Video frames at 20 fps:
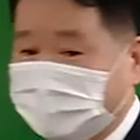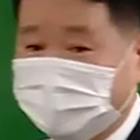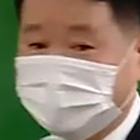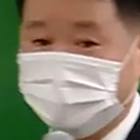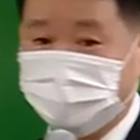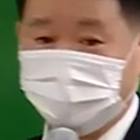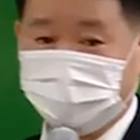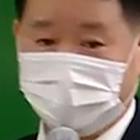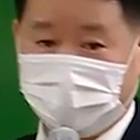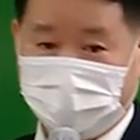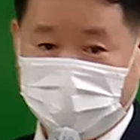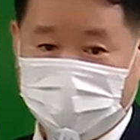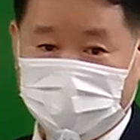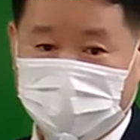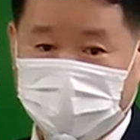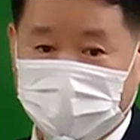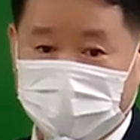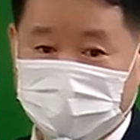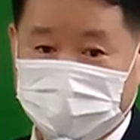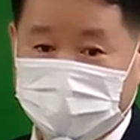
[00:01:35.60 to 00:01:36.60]
그 중에
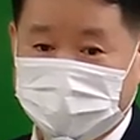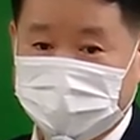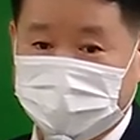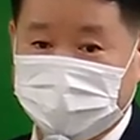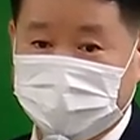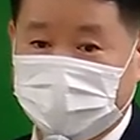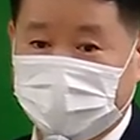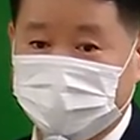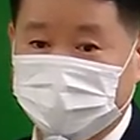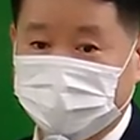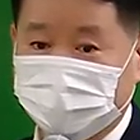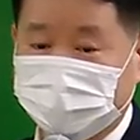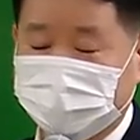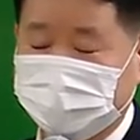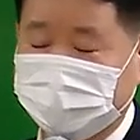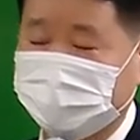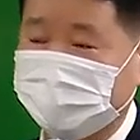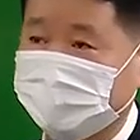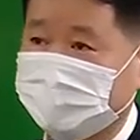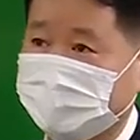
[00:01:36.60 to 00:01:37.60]
하나의
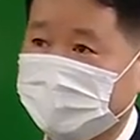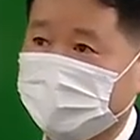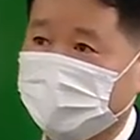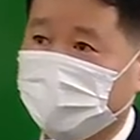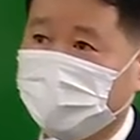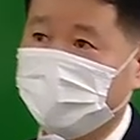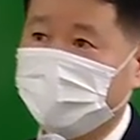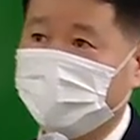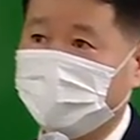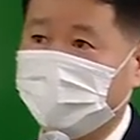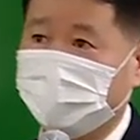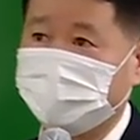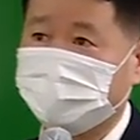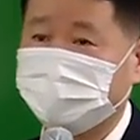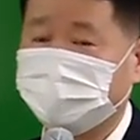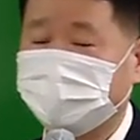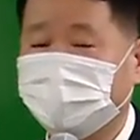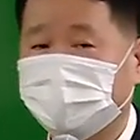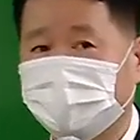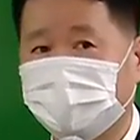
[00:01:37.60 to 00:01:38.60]
답을
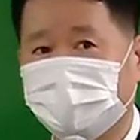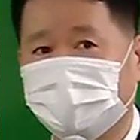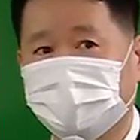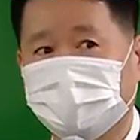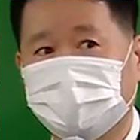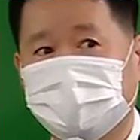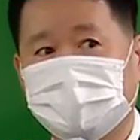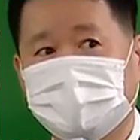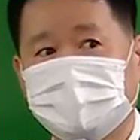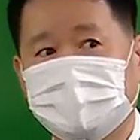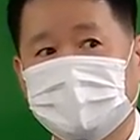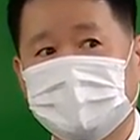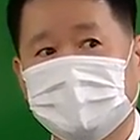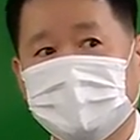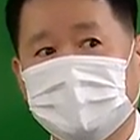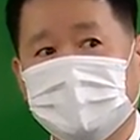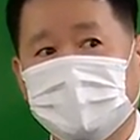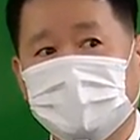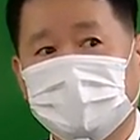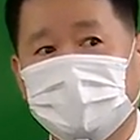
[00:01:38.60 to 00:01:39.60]
골라내는데
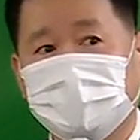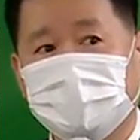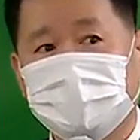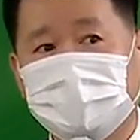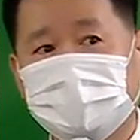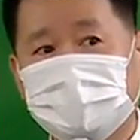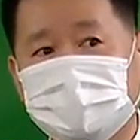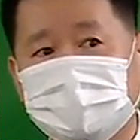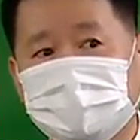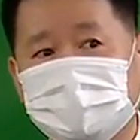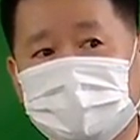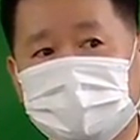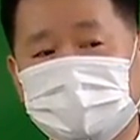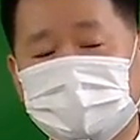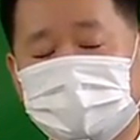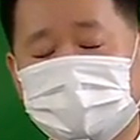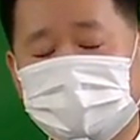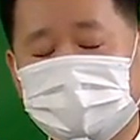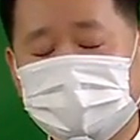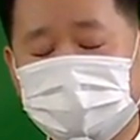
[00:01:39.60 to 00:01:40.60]

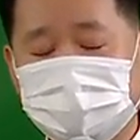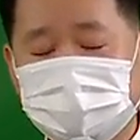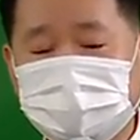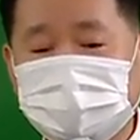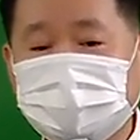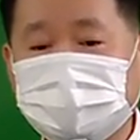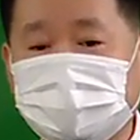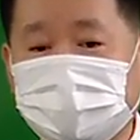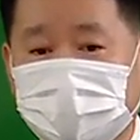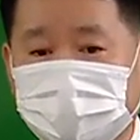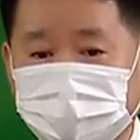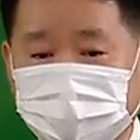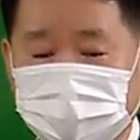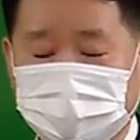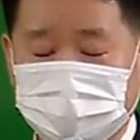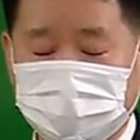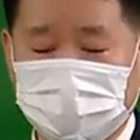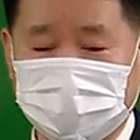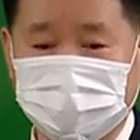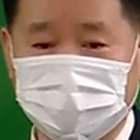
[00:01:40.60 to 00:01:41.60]
원래는 틀린 답을
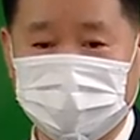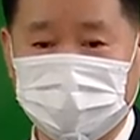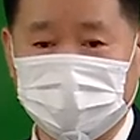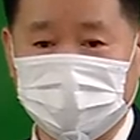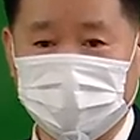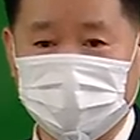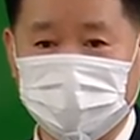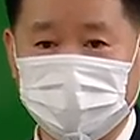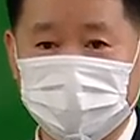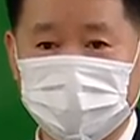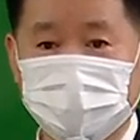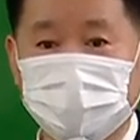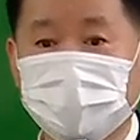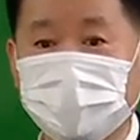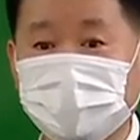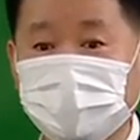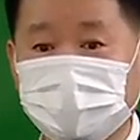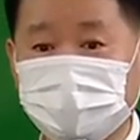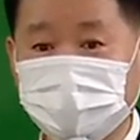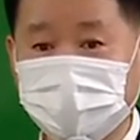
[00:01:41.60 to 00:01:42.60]
찾으세요. 요게
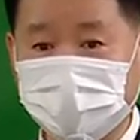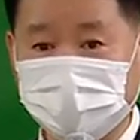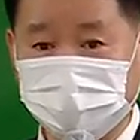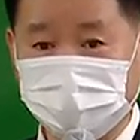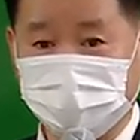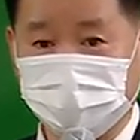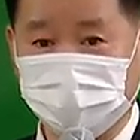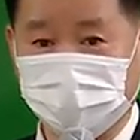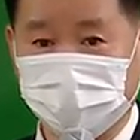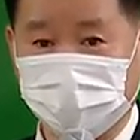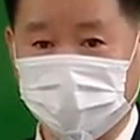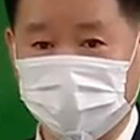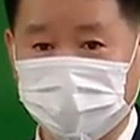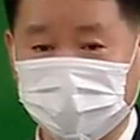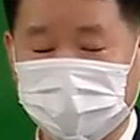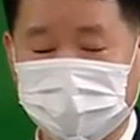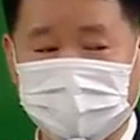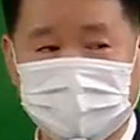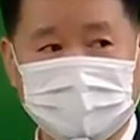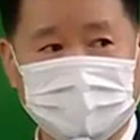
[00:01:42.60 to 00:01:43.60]
좀 쉽고요.
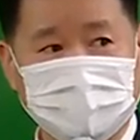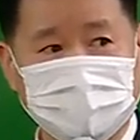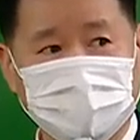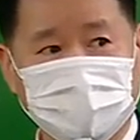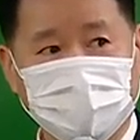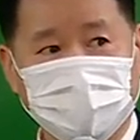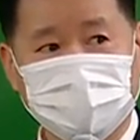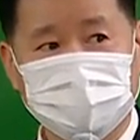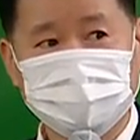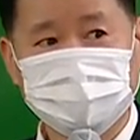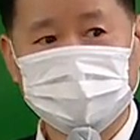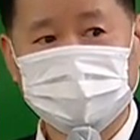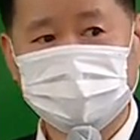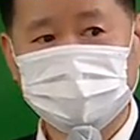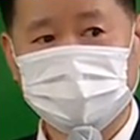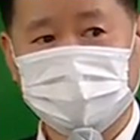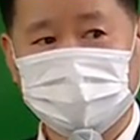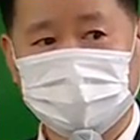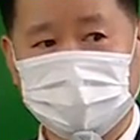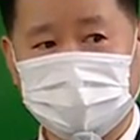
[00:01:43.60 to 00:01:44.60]
옳은
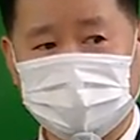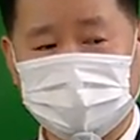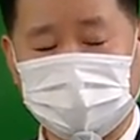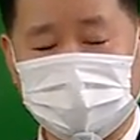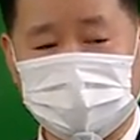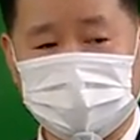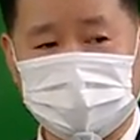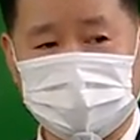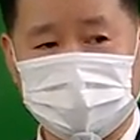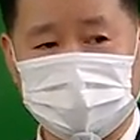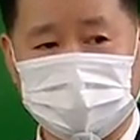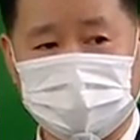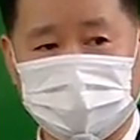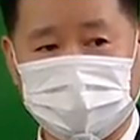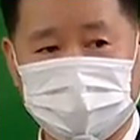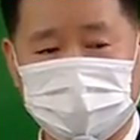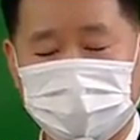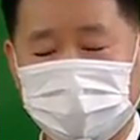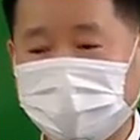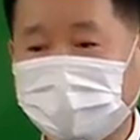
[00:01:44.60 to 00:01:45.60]
거를 찾거나
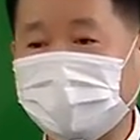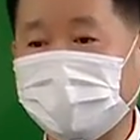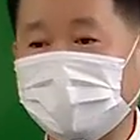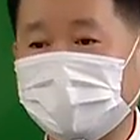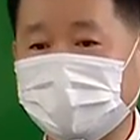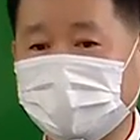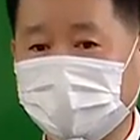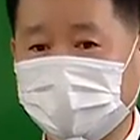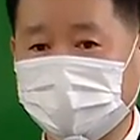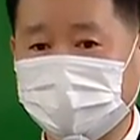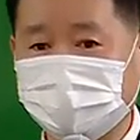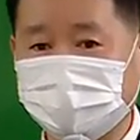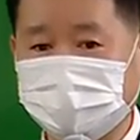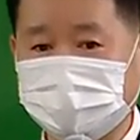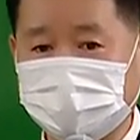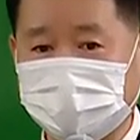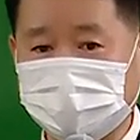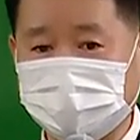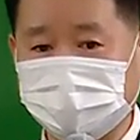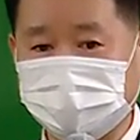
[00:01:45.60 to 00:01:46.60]
해당되는 걸
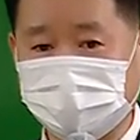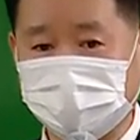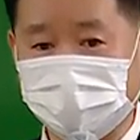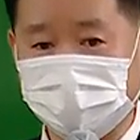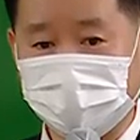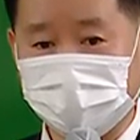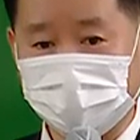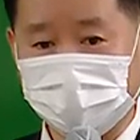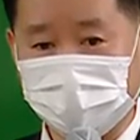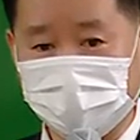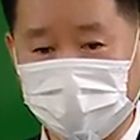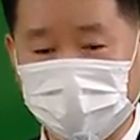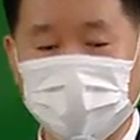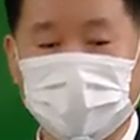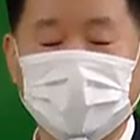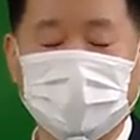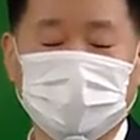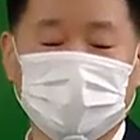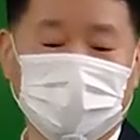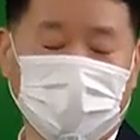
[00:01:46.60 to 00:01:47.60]
찾으세요.
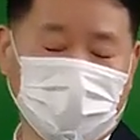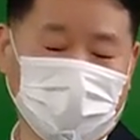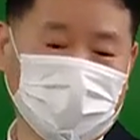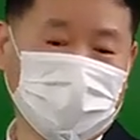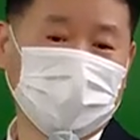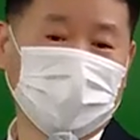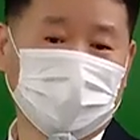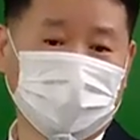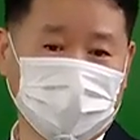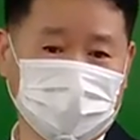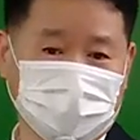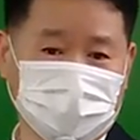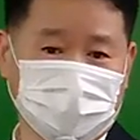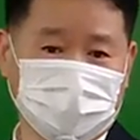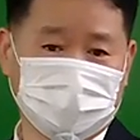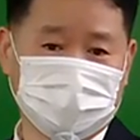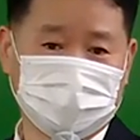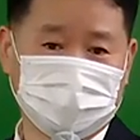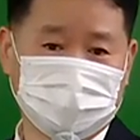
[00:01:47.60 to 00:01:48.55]
요게 좀 어려워요.